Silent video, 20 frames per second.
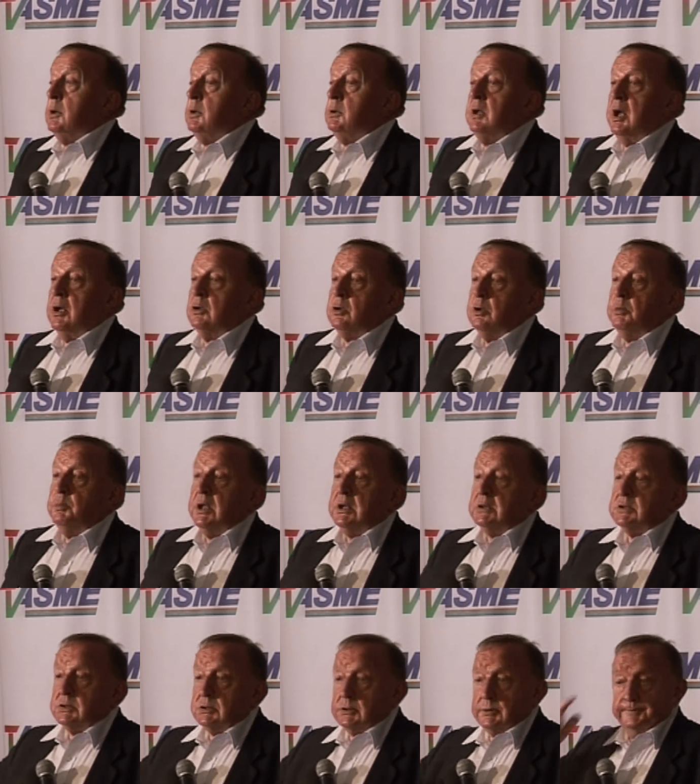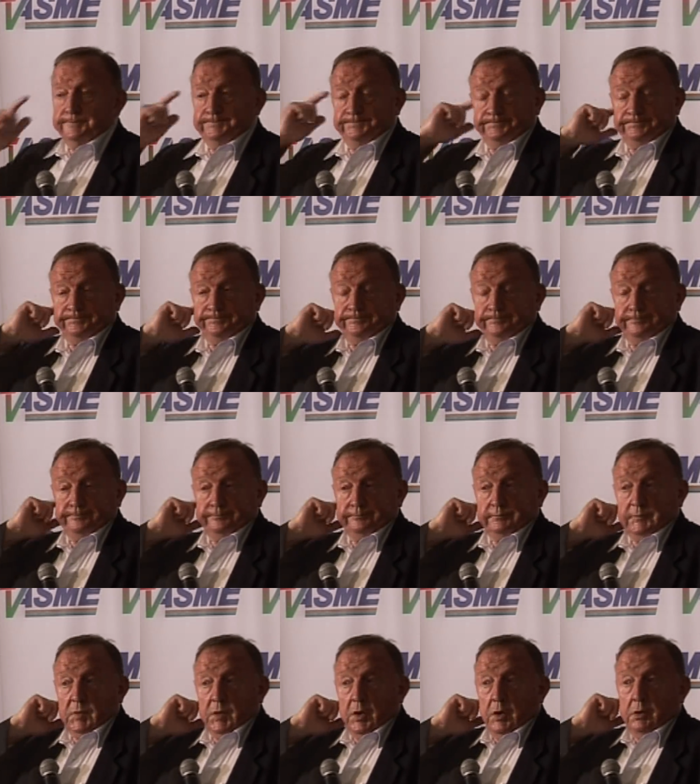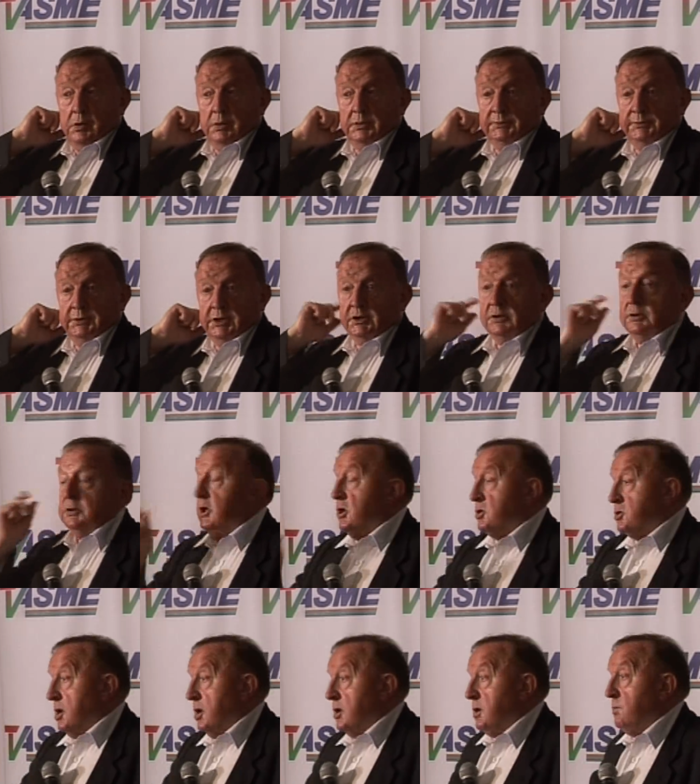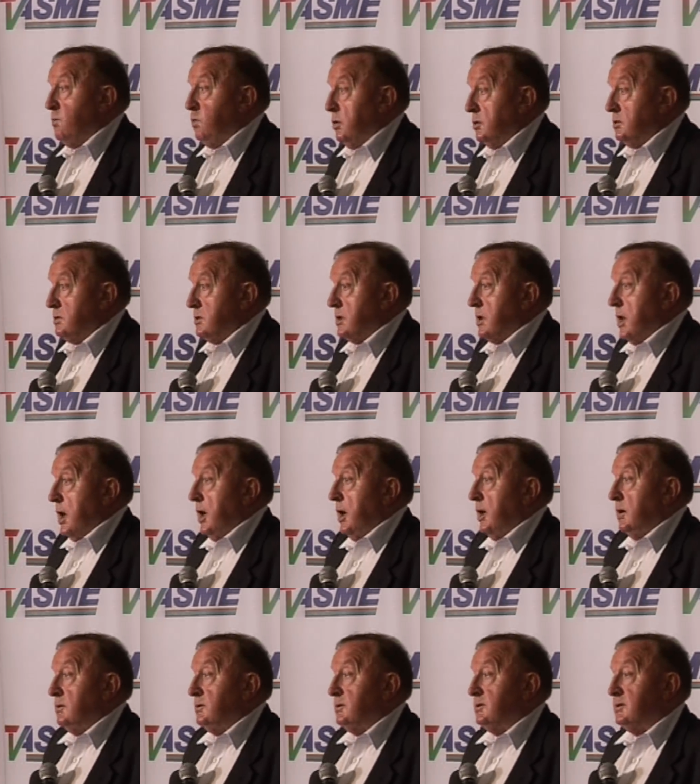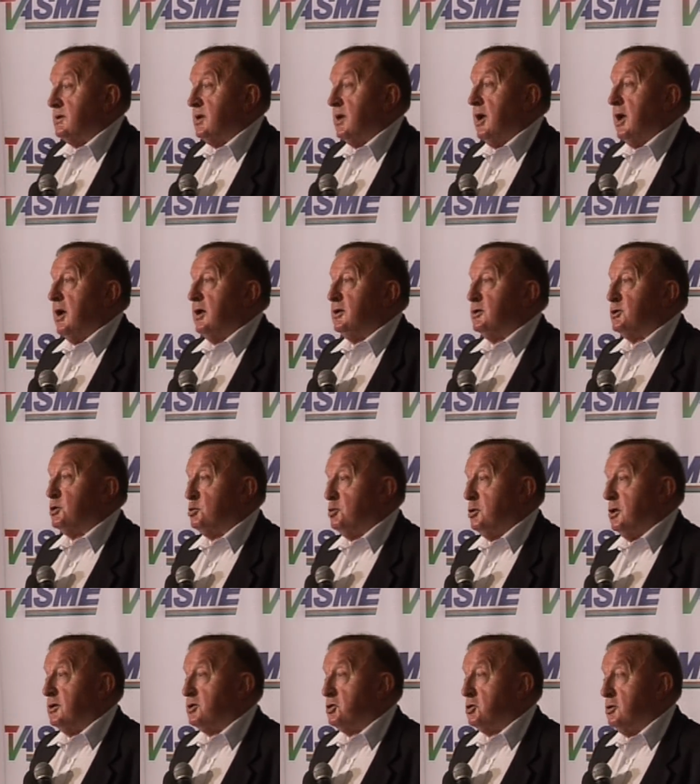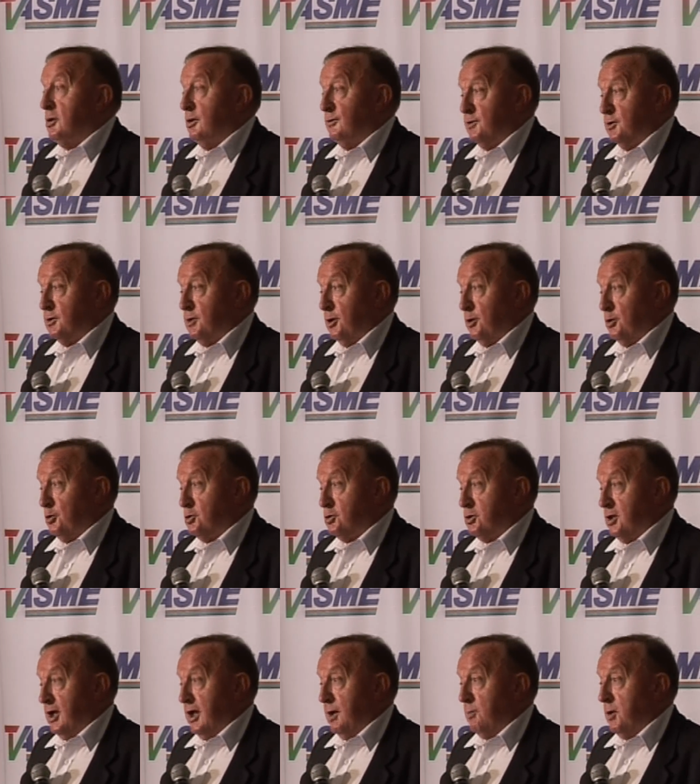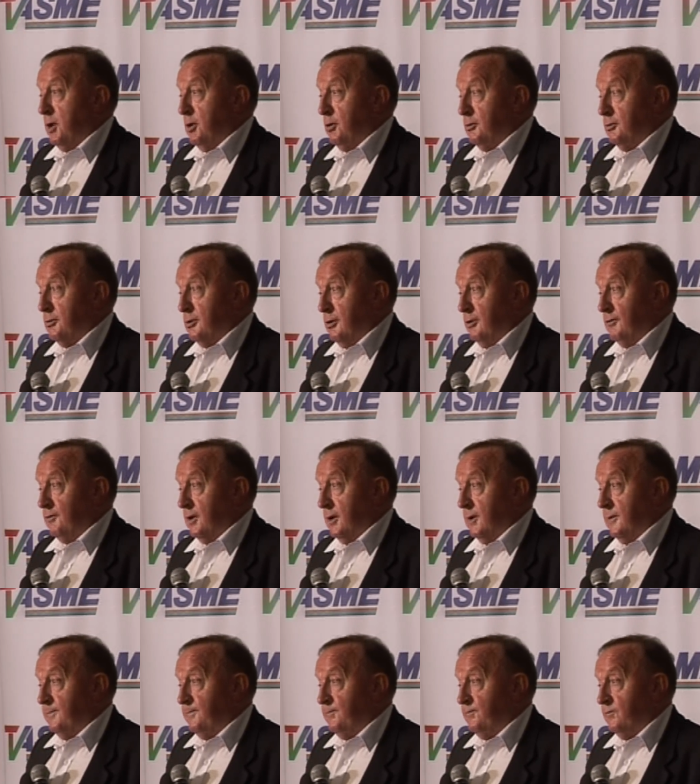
Natomiast no, jeżeli Polska zrealizuje żydowskie roszczenia majątkowe,